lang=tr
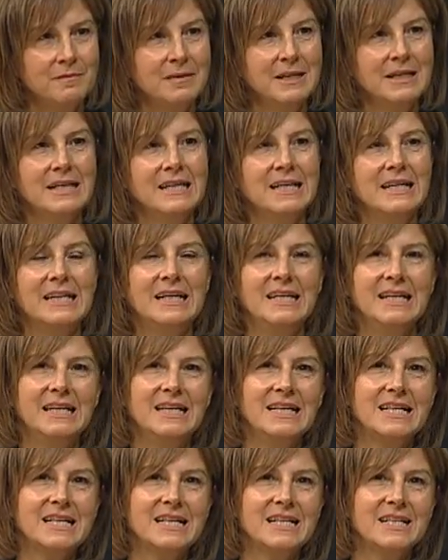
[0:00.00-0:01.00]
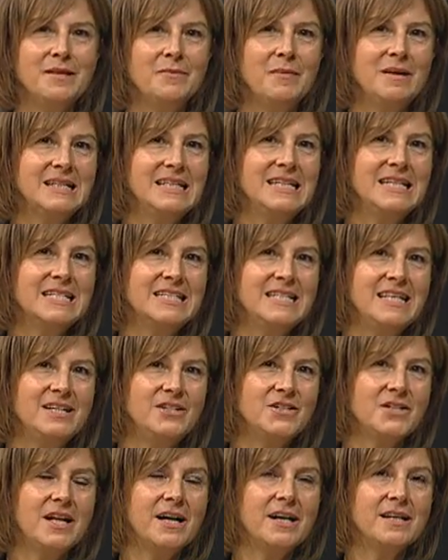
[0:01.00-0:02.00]
Tamam. Ee, kıymetli
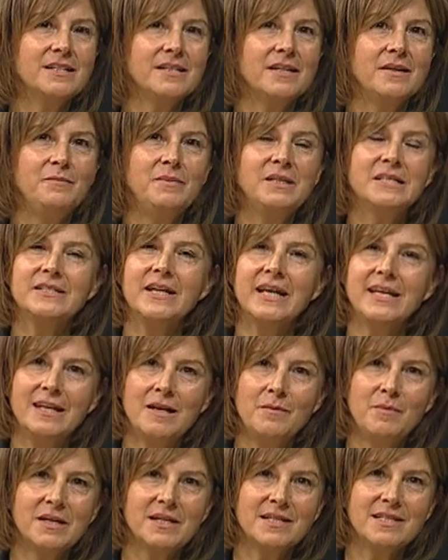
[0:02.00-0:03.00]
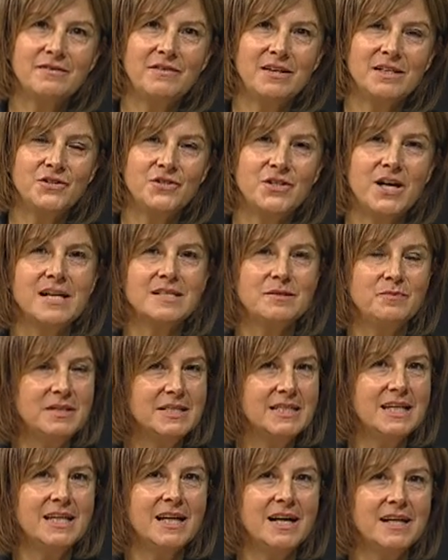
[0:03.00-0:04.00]
izleyiciler bir reklam arası vereceğiz.
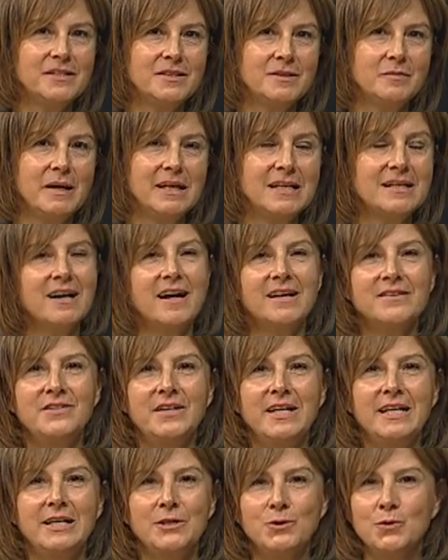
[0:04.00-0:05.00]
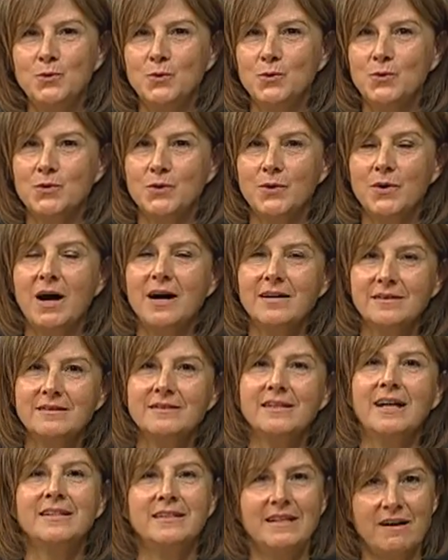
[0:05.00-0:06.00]
Bizden ayrılmayın. Kadriye ile gün yüzü
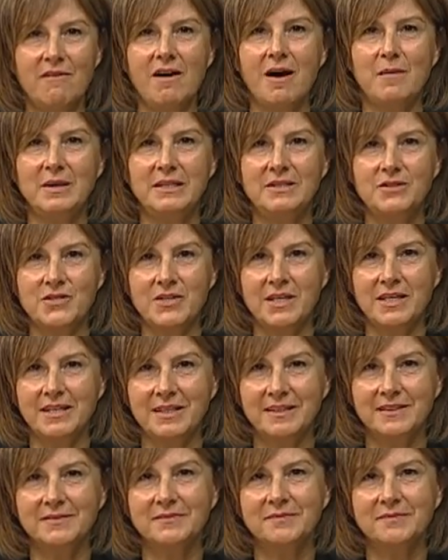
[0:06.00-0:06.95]
ardından devam edecek.